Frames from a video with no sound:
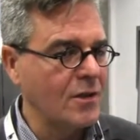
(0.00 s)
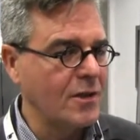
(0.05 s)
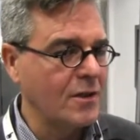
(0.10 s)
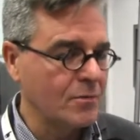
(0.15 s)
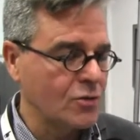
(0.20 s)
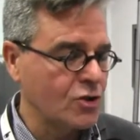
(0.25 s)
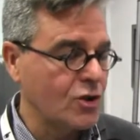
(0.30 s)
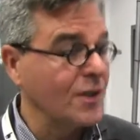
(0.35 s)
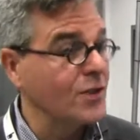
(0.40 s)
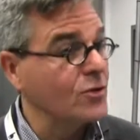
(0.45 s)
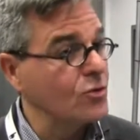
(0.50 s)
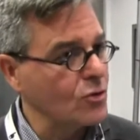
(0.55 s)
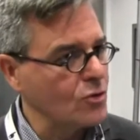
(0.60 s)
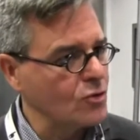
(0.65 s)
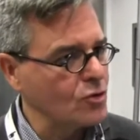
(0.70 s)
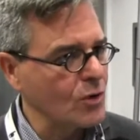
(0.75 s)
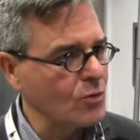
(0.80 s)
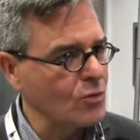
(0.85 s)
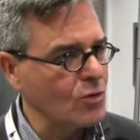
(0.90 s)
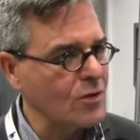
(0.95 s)
libros
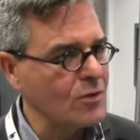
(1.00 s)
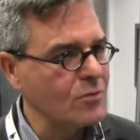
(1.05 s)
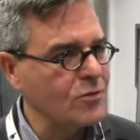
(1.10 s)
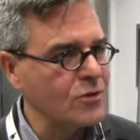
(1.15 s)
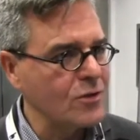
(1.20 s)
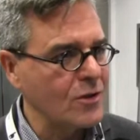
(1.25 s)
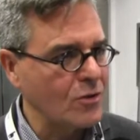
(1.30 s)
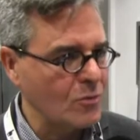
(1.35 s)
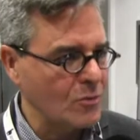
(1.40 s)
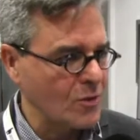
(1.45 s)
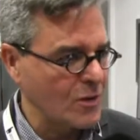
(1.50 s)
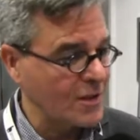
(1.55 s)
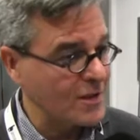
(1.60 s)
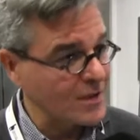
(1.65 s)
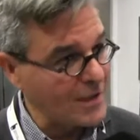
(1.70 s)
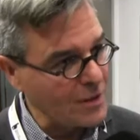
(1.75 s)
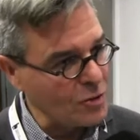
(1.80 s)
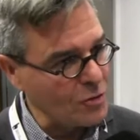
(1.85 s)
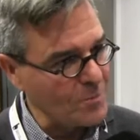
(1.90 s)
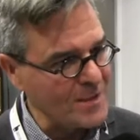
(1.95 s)
electrónicos y audiolibros, que como
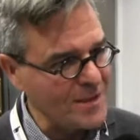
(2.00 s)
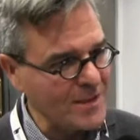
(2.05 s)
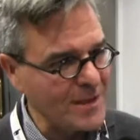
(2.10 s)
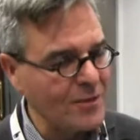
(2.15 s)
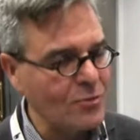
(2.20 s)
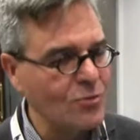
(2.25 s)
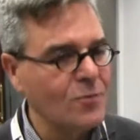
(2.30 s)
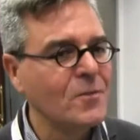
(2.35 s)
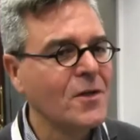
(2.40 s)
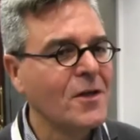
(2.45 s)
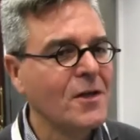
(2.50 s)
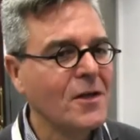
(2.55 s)
decías el año pasado